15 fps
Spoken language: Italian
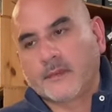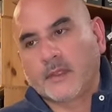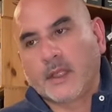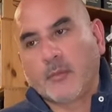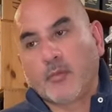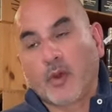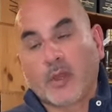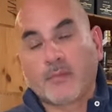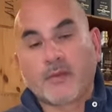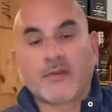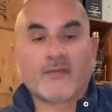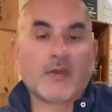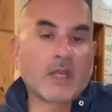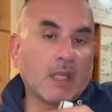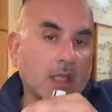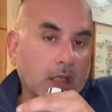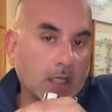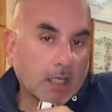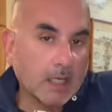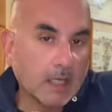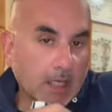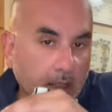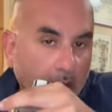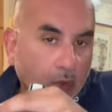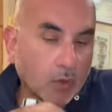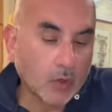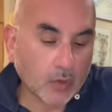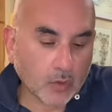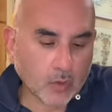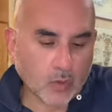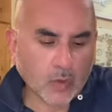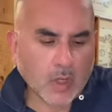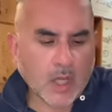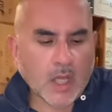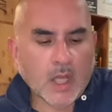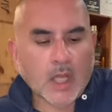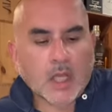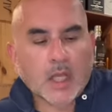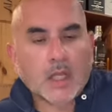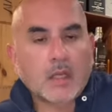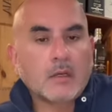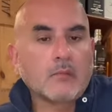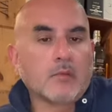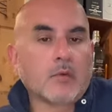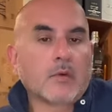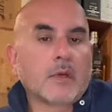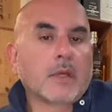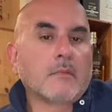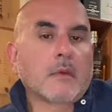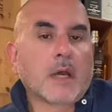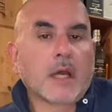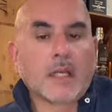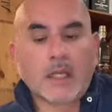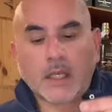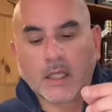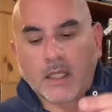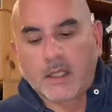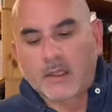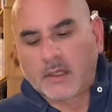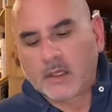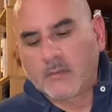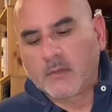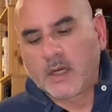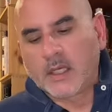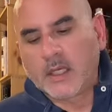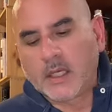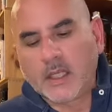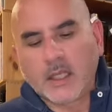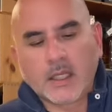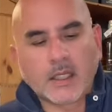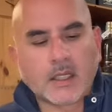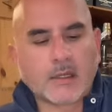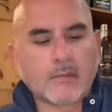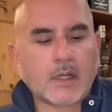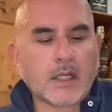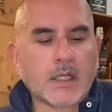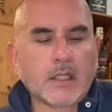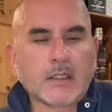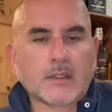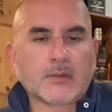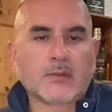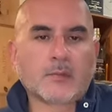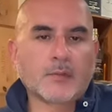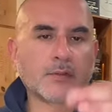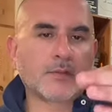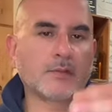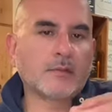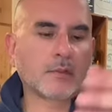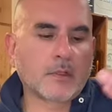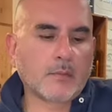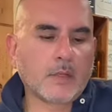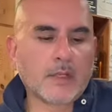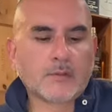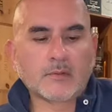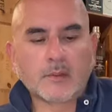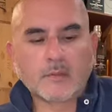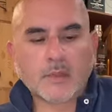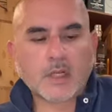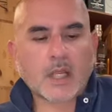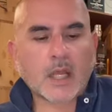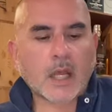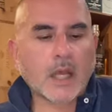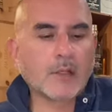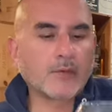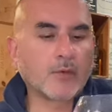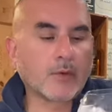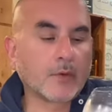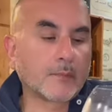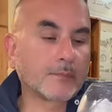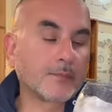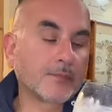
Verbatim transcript: li puoi preferire a Roku, che comunque rimane lì, rimane lì, rimane lì nel suo posizionamento di mercato,